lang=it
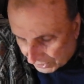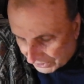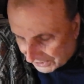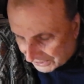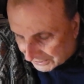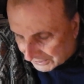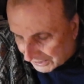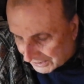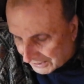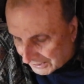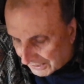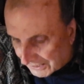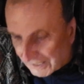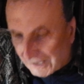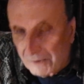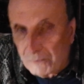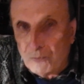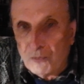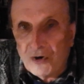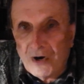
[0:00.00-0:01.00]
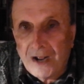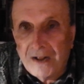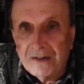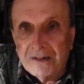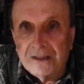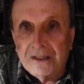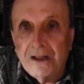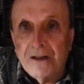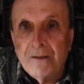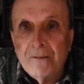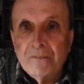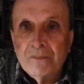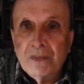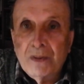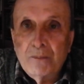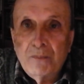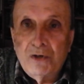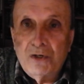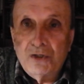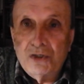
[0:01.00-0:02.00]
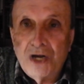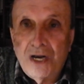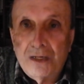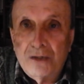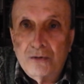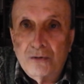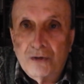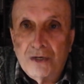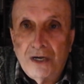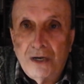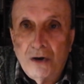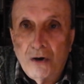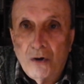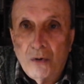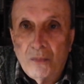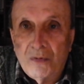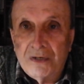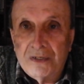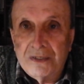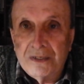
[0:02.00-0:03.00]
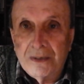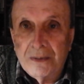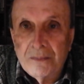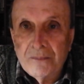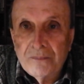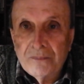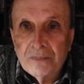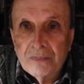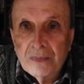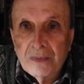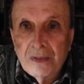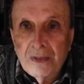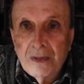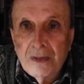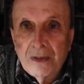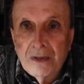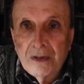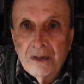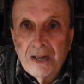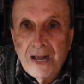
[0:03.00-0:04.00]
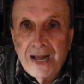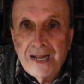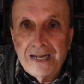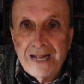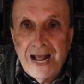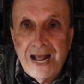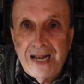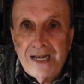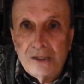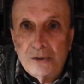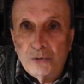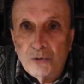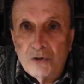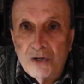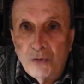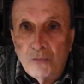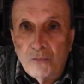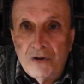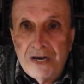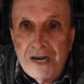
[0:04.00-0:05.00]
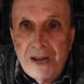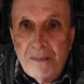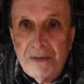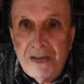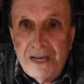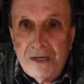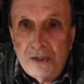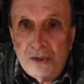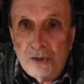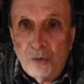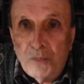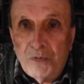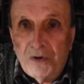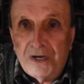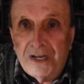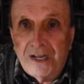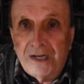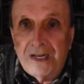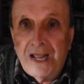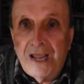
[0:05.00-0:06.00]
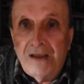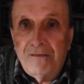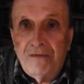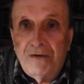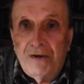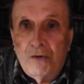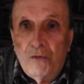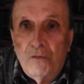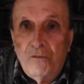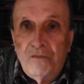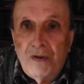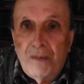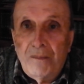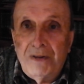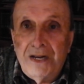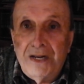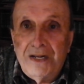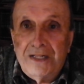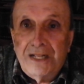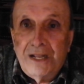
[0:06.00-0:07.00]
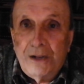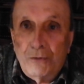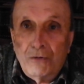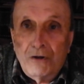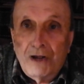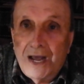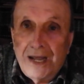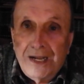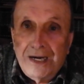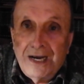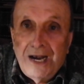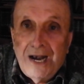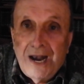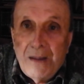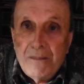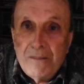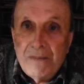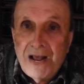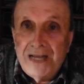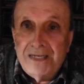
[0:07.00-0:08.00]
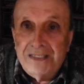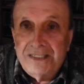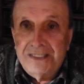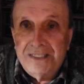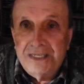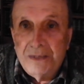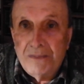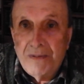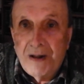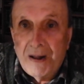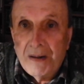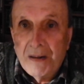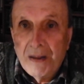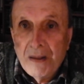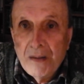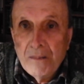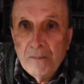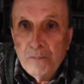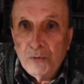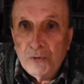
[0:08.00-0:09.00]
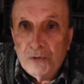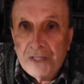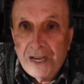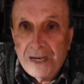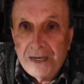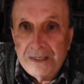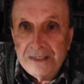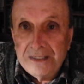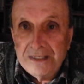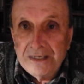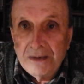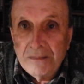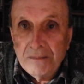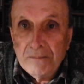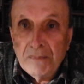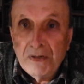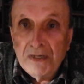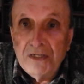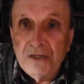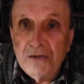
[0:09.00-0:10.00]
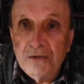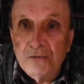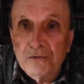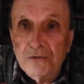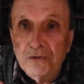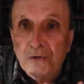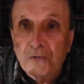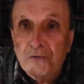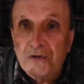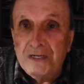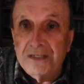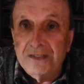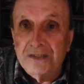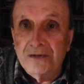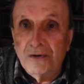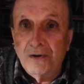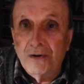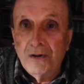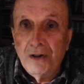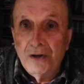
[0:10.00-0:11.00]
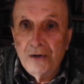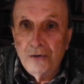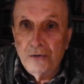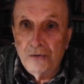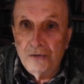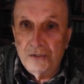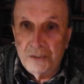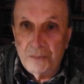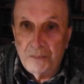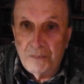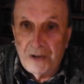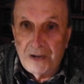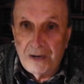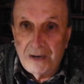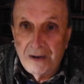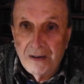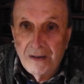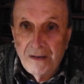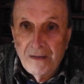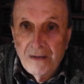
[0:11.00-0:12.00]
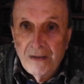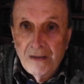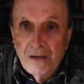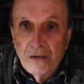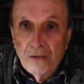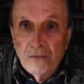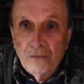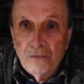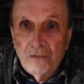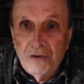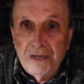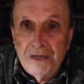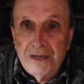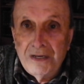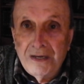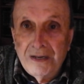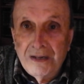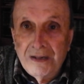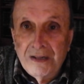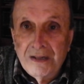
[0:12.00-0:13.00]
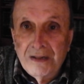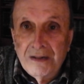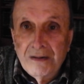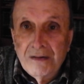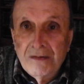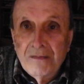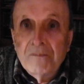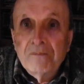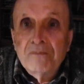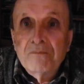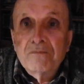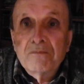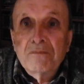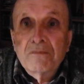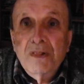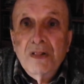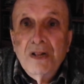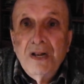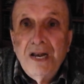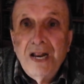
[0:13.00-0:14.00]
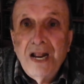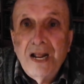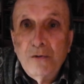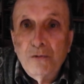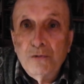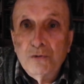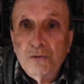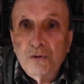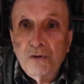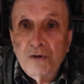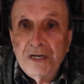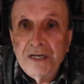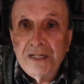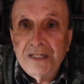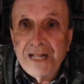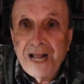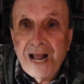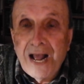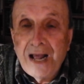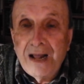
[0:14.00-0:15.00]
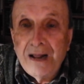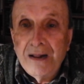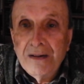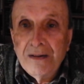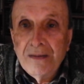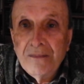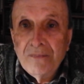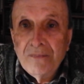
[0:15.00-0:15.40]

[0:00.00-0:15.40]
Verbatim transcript: litri di carburante per 100 km ad alto inquinamento perché deve ovviamente erogare la massima potenza, ma di tutto questo non si parla. Quindi le autorità